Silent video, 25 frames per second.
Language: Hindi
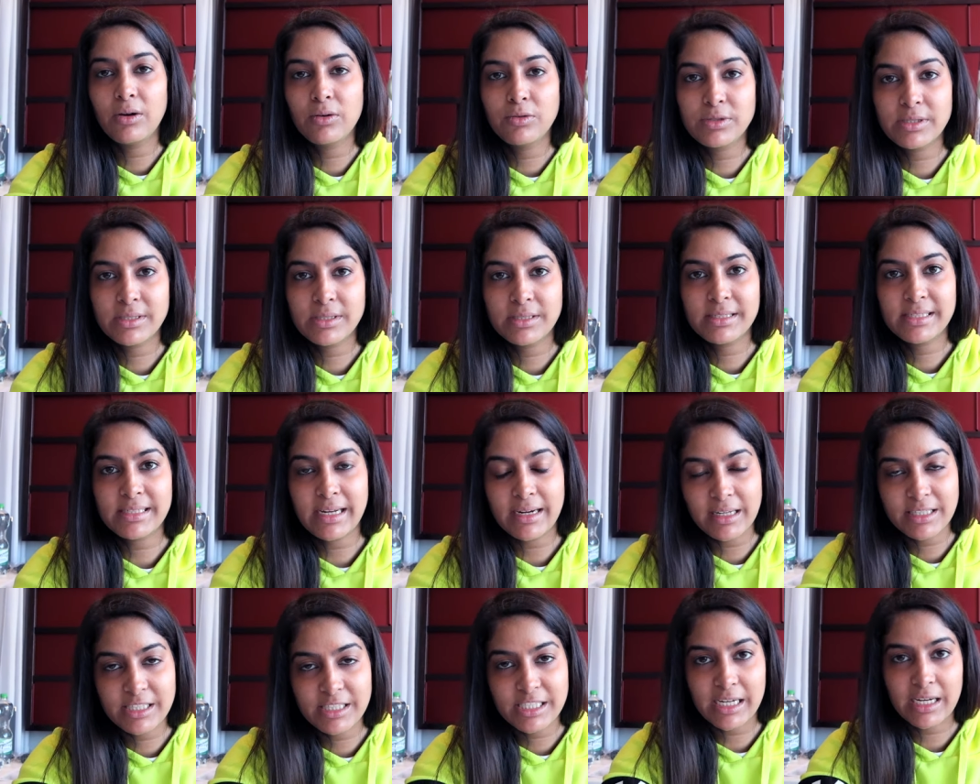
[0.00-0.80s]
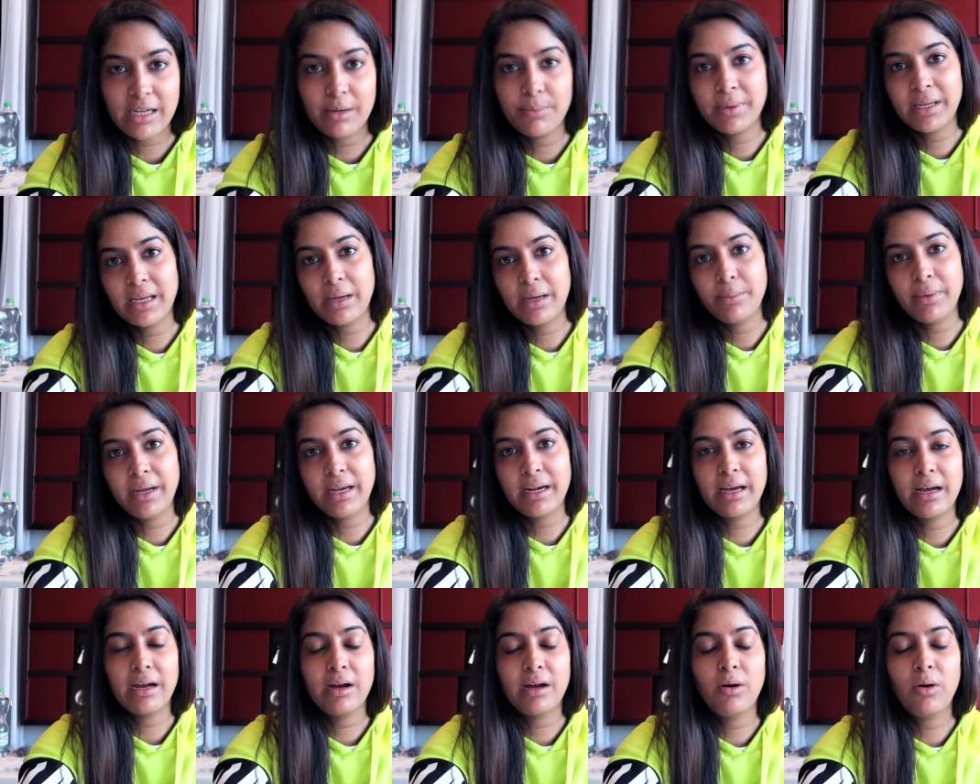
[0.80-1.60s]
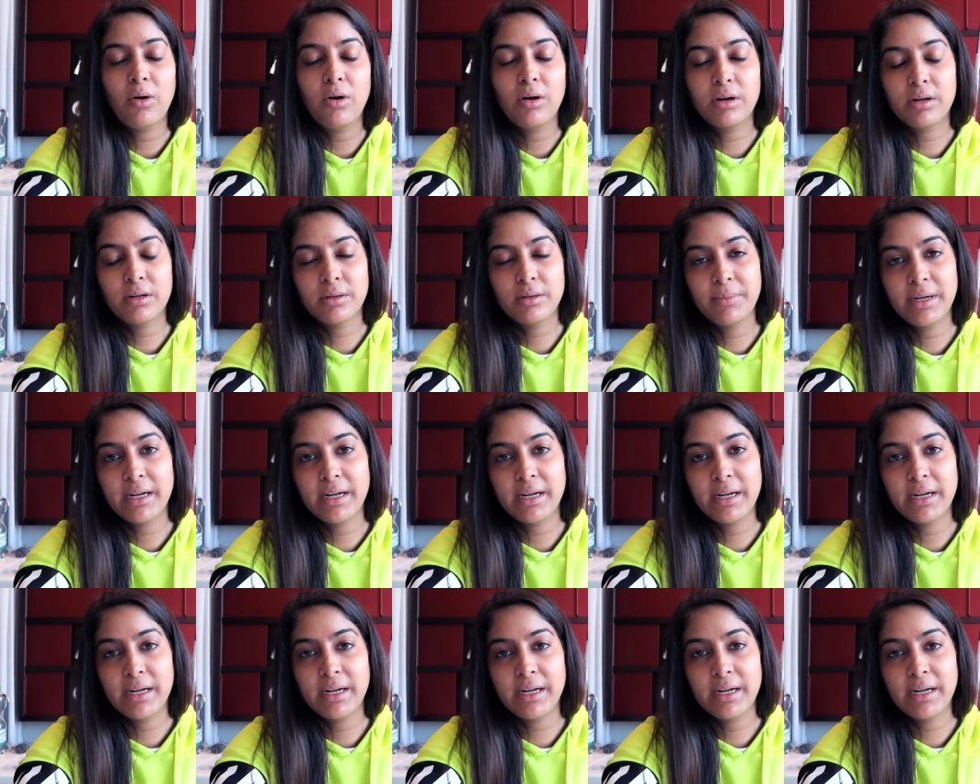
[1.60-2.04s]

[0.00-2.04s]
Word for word: और उसने सारा चेकअप किया मेरा और